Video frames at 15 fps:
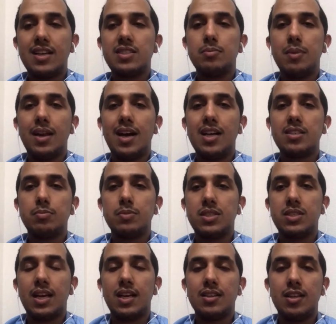في القسم
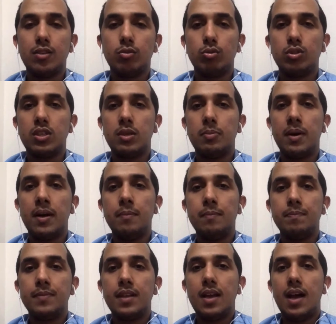الخاص بشركه
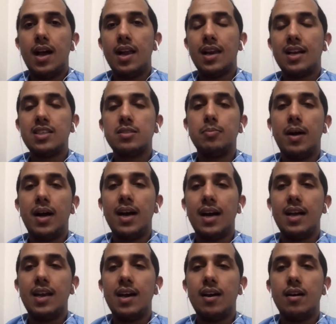ناتوشيبا
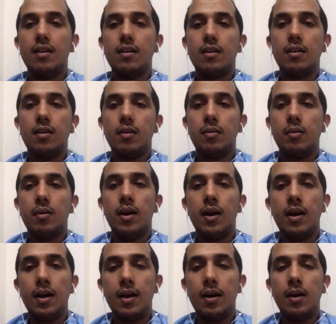القسم حقنا
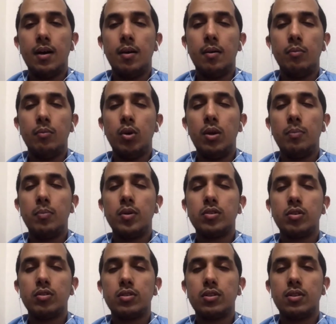
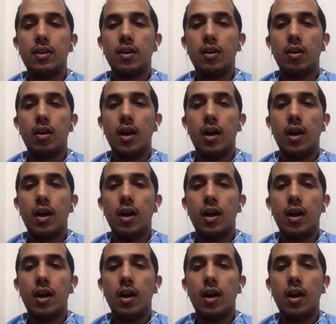مهمته